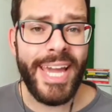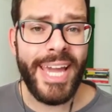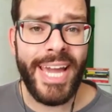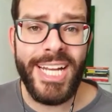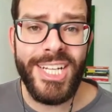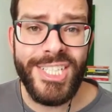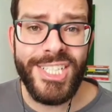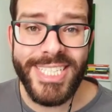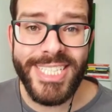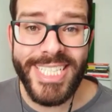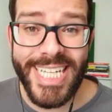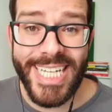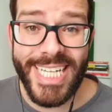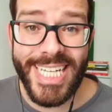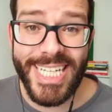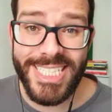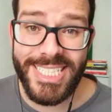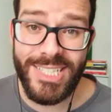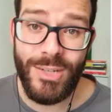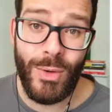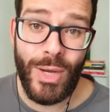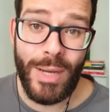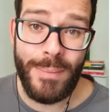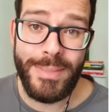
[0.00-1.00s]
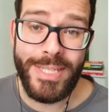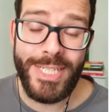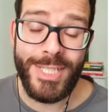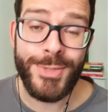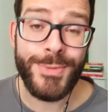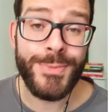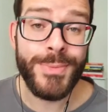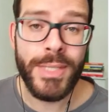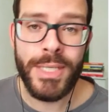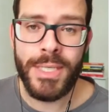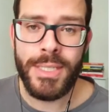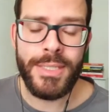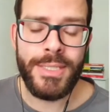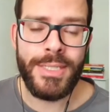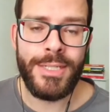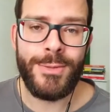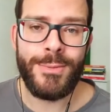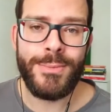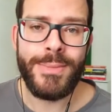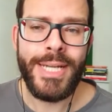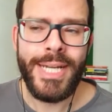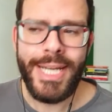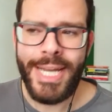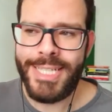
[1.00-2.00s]
Quer dizer que esse é o caminho?
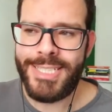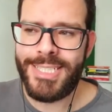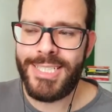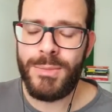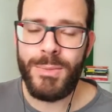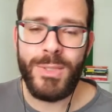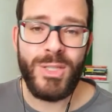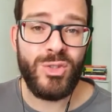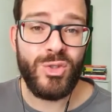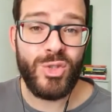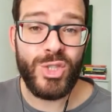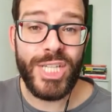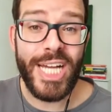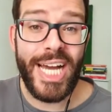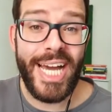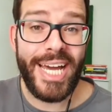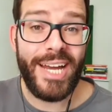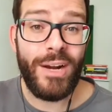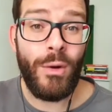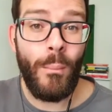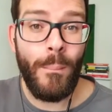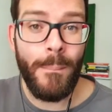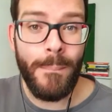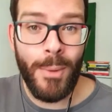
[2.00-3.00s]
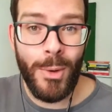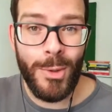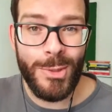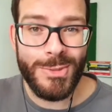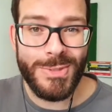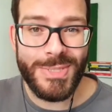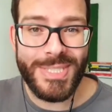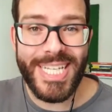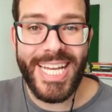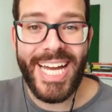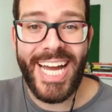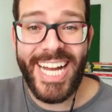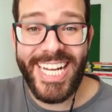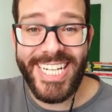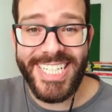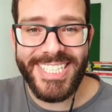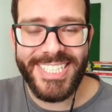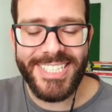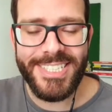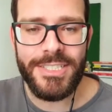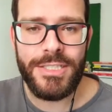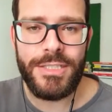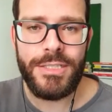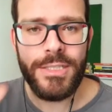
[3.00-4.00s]
Não. Esses meninos já eram bons
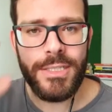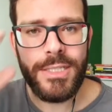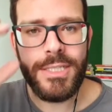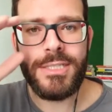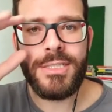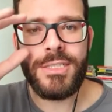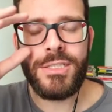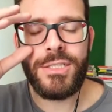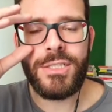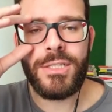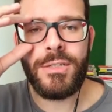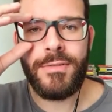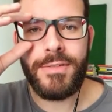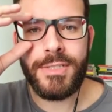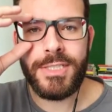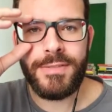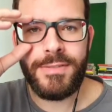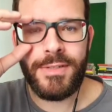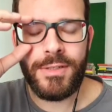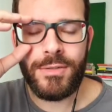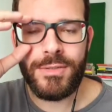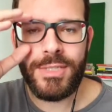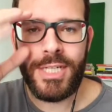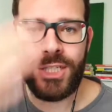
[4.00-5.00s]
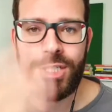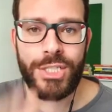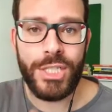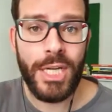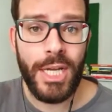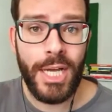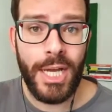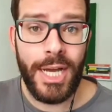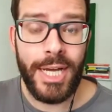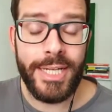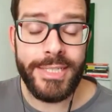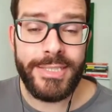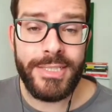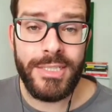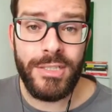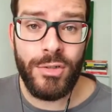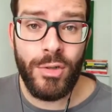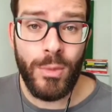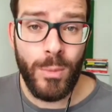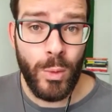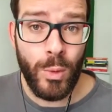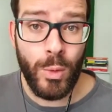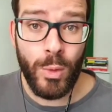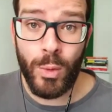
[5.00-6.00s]
antes de decidirem fazer faculdade. Assim
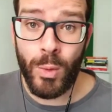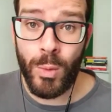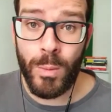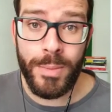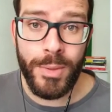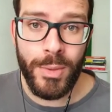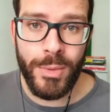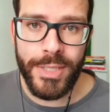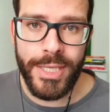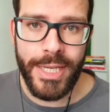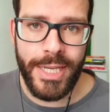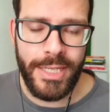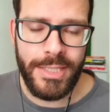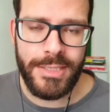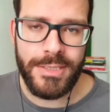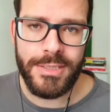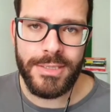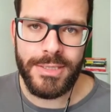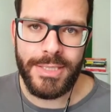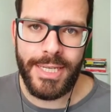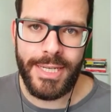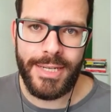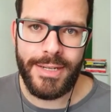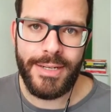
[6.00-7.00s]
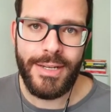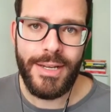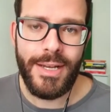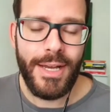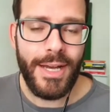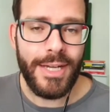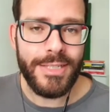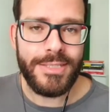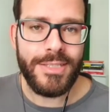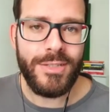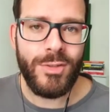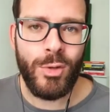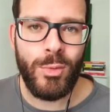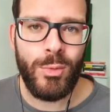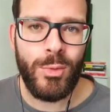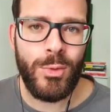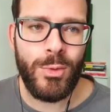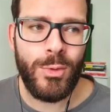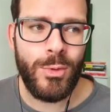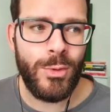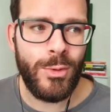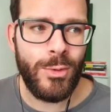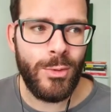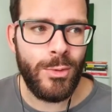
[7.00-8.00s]
como o Bill Gates era, assim como
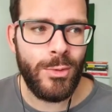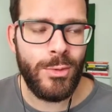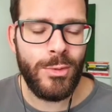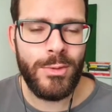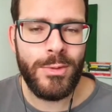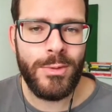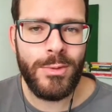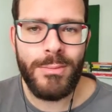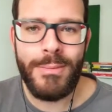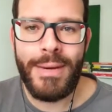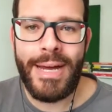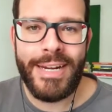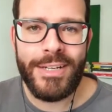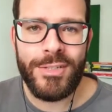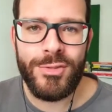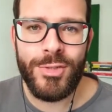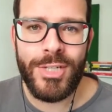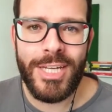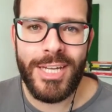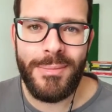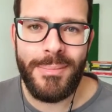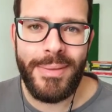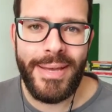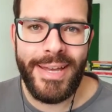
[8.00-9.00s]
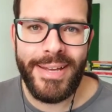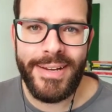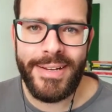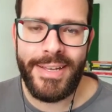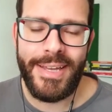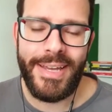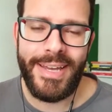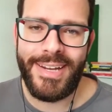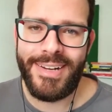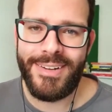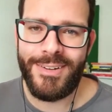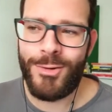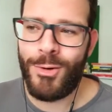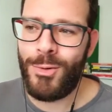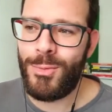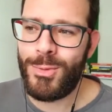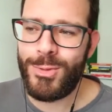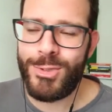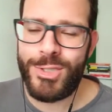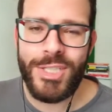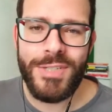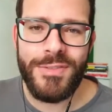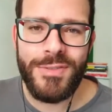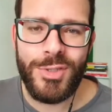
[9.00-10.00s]
o Mark Zuckerberg era, como
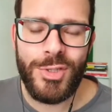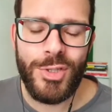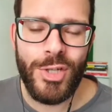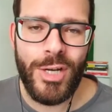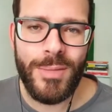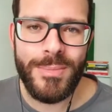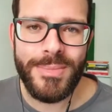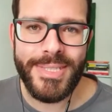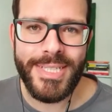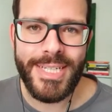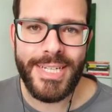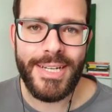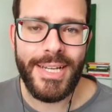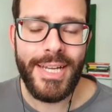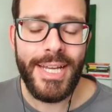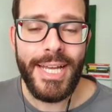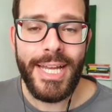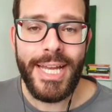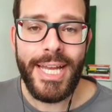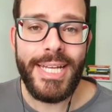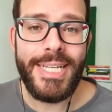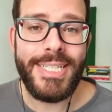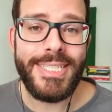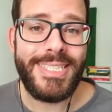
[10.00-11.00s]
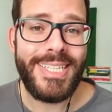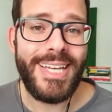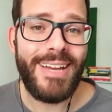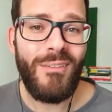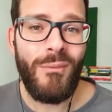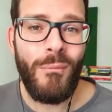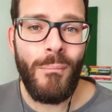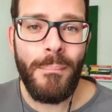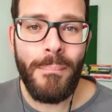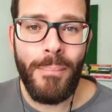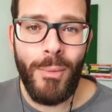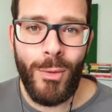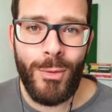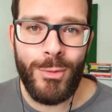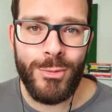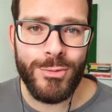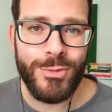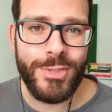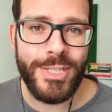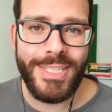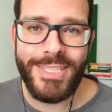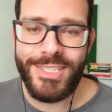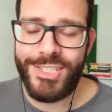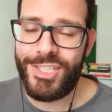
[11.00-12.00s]
o Steve Jobs era. Eles eram
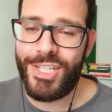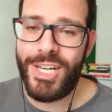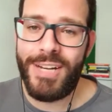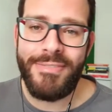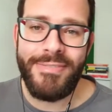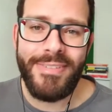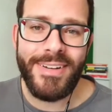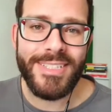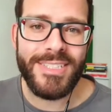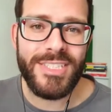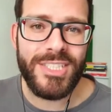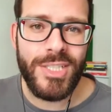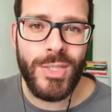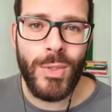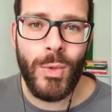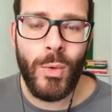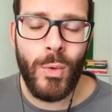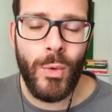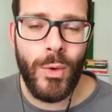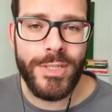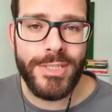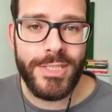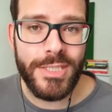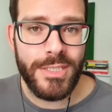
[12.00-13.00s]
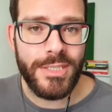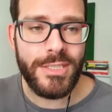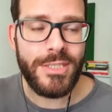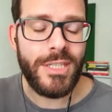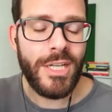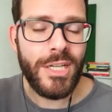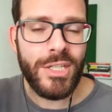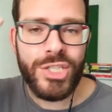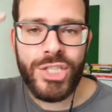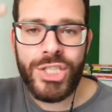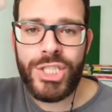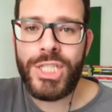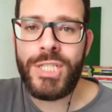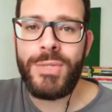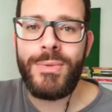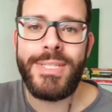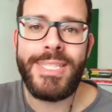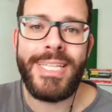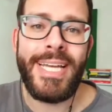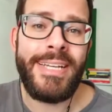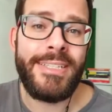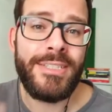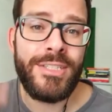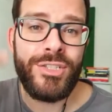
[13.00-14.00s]
bons, eles já faziam coisas, eles já tinham
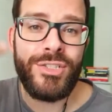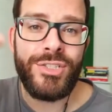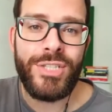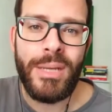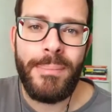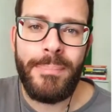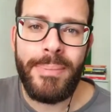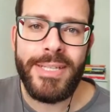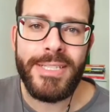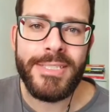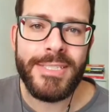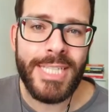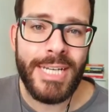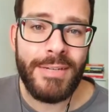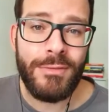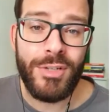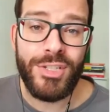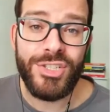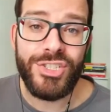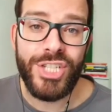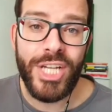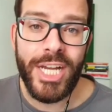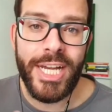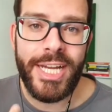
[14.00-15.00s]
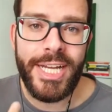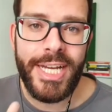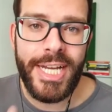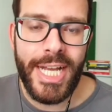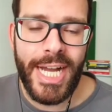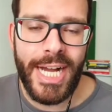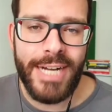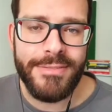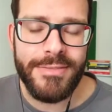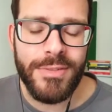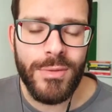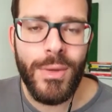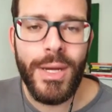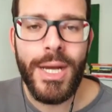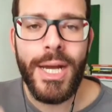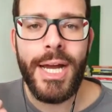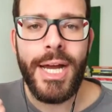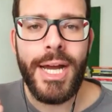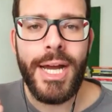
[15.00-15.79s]
ideias, eles já pensavam, eles já criavam